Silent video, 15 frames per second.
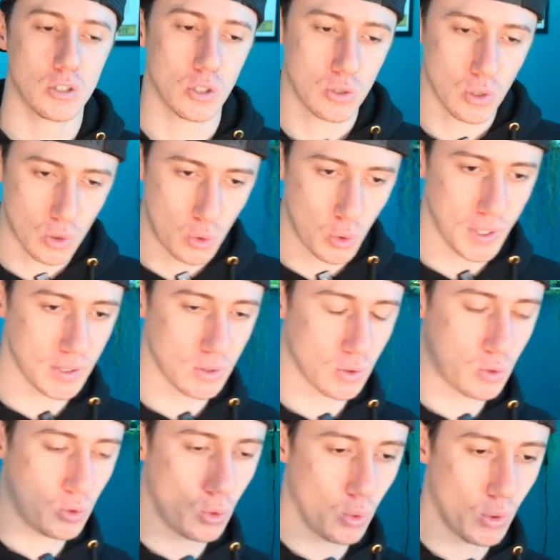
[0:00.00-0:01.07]
J'entends courir dans le
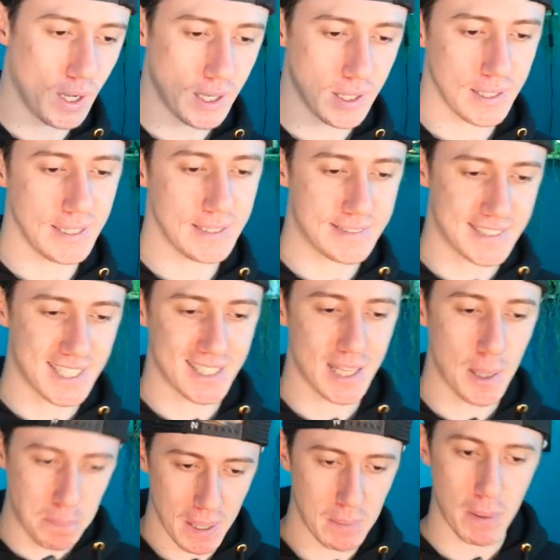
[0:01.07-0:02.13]
couloir et ça
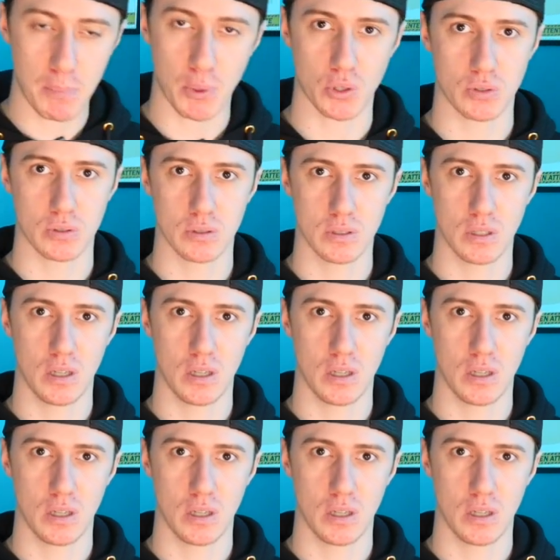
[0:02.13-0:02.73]
tape à ma porte.